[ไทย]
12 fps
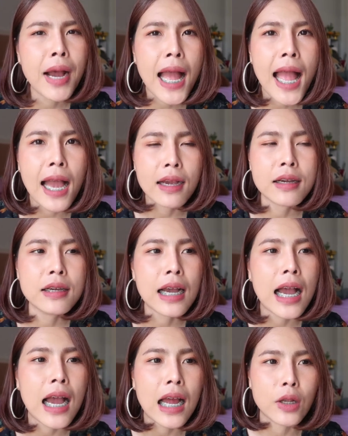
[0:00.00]
มากๆคือ
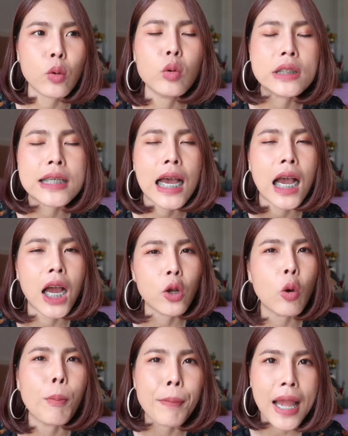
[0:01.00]
ขาดทุนจากข
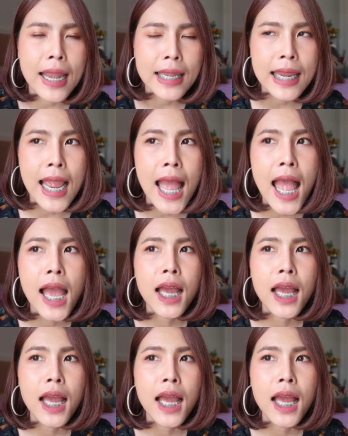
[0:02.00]
นมแบรนด์เนี้ย